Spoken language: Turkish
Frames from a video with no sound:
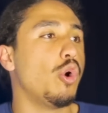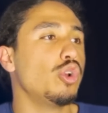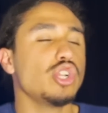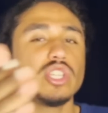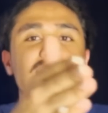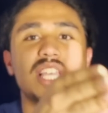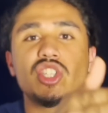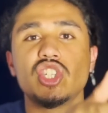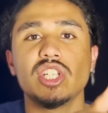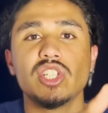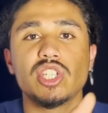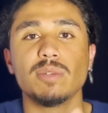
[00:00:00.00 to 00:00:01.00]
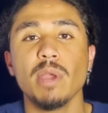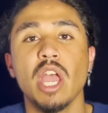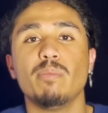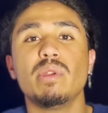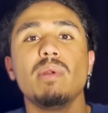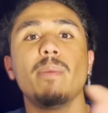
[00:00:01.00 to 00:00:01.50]
Onun 2 saat çalışıp
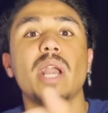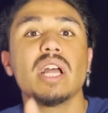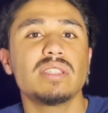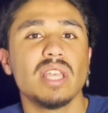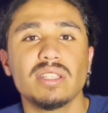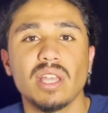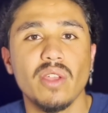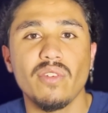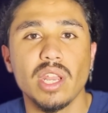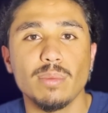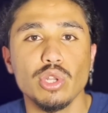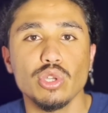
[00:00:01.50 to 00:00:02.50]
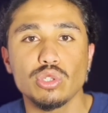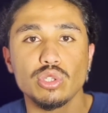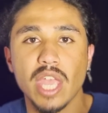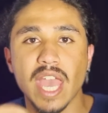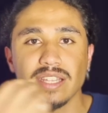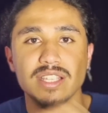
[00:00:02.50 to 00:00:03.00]
bilmem kaç saat ara verebiliyorsun
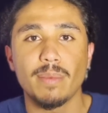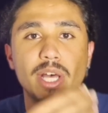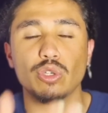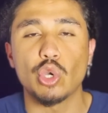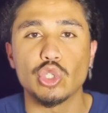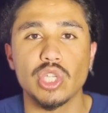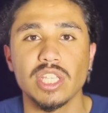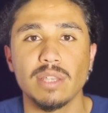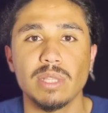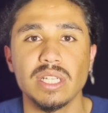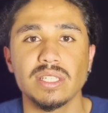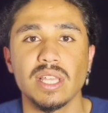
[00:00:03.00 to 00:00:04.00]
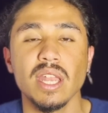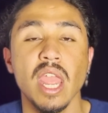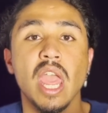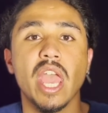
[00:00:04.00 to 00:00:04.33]
eğer zamanı kontrol edebilirsen.